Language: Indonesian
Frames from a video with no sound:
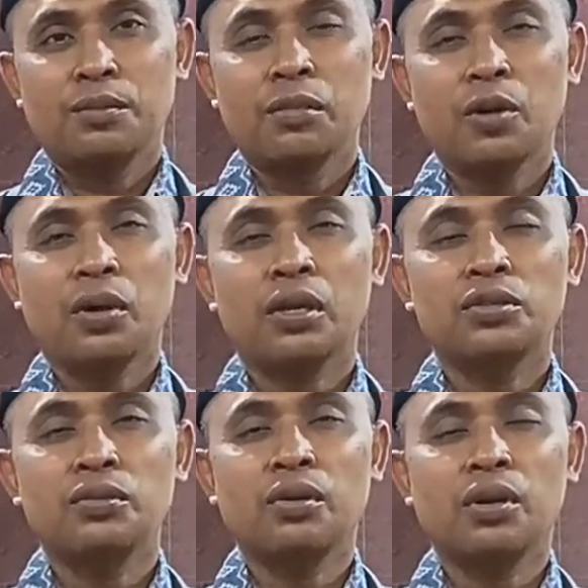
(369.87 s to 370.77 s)
bahwa
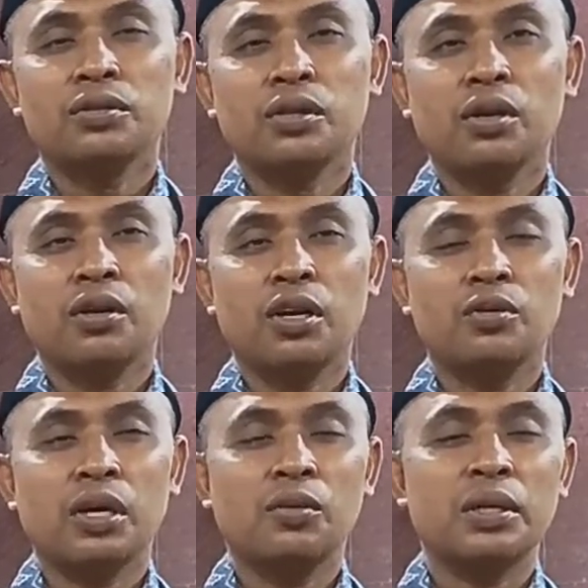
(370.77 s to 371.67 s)
Rasulullah
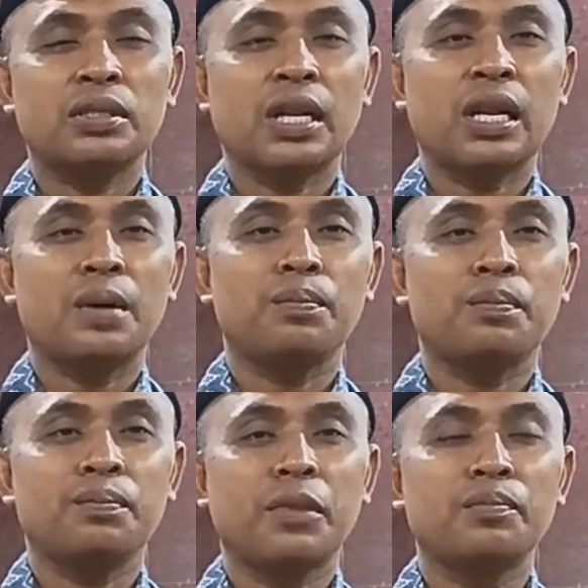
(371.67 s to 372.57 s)
shallallahu alaihi
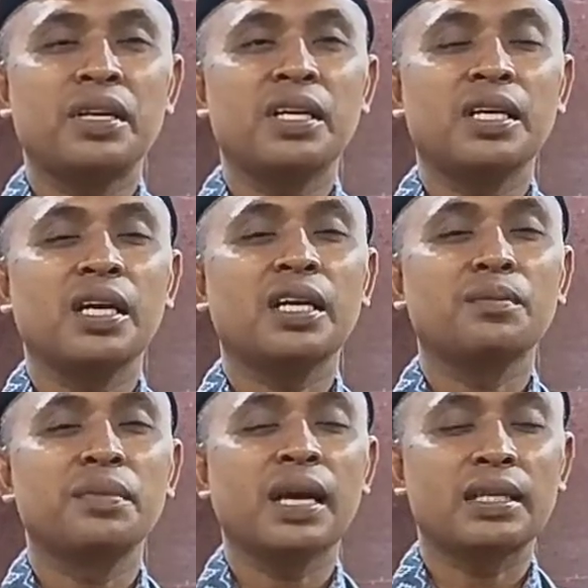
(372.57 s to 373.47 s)
wasallam memiliki
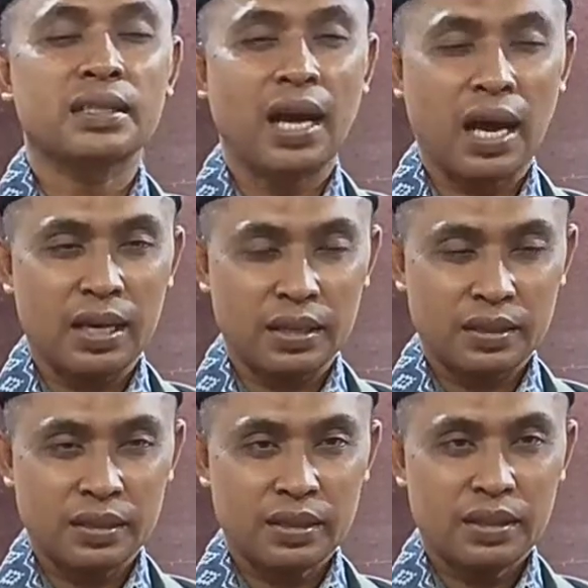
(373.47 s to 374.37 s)

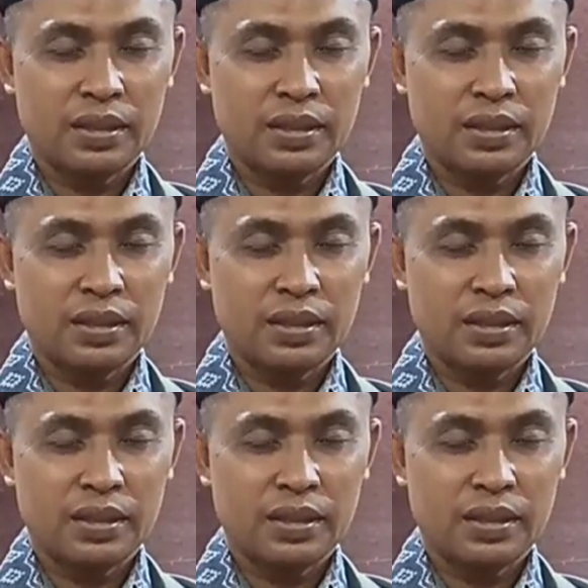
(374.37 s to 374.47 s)
kebiasaan